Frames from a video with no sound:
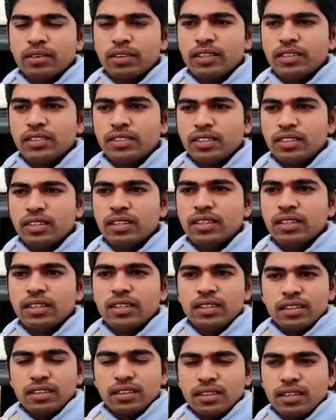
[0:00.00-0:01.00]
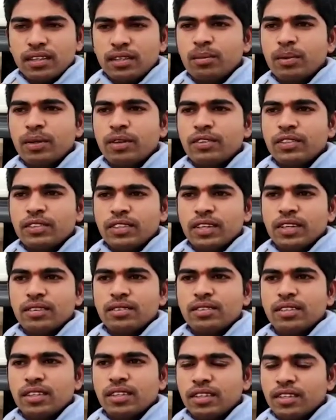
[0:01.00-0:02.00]
నిర్వహించి తదుపరి విచారం
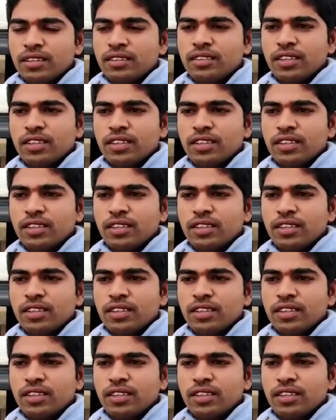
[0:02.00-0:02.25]
చేయడం